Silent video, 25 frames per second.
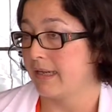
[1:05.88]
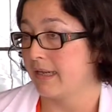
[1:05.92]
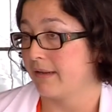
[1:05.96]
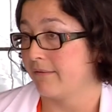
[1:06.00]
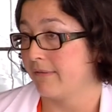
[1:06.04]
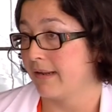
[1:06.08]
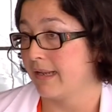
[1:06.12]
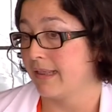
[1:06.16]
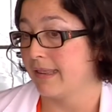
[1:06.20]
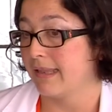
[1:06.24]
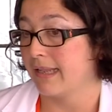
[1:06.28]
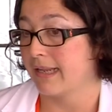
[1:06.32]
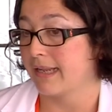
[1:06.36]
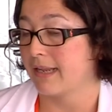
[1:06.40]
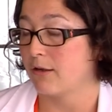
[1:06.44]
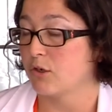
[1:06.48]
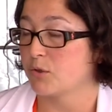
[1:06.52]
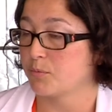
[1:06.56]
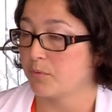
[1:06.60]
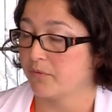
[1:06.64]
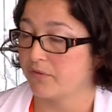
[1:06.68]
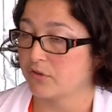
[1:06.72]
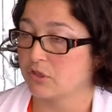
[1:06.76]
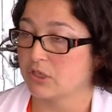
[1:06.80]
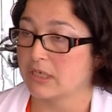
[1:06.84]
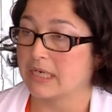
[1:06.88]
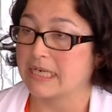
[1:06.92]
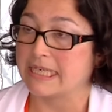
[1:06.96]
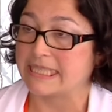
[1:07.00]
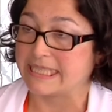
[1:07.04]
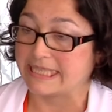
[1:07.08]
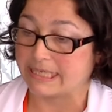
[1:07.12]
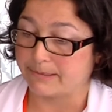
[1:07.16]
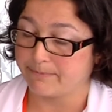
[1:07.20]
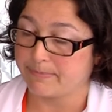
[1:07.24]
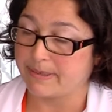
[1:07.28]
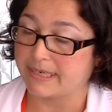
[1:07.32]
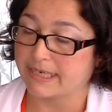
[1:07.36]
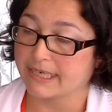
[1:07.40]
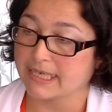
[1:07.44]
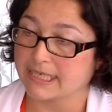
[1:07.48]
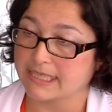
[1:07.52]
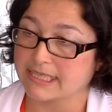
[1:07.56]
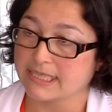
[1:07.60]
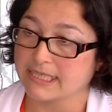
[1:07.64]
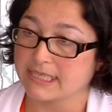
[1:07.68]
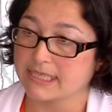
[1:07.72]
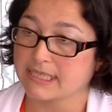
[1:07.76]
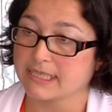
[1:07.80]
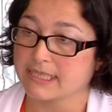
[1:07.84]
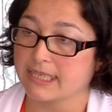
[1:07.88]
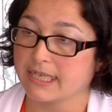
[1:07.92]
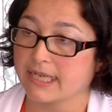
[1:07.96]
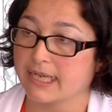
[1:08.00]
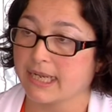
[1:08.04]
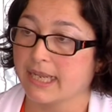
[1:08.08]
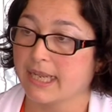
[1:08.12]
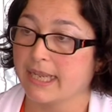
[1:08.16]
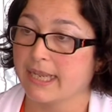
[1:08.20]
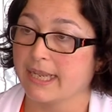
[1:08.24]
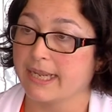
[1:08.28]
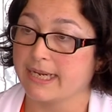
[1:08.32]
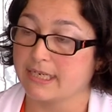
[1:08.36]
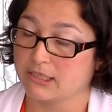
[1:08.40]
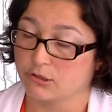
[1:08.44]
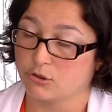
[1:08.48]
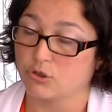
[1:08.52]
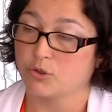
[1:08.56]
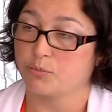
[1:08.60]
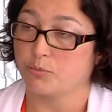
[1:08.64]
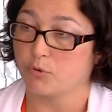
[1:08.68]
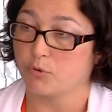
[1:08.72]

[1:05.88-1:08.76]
nivel de que los profesionales sepan que existe estos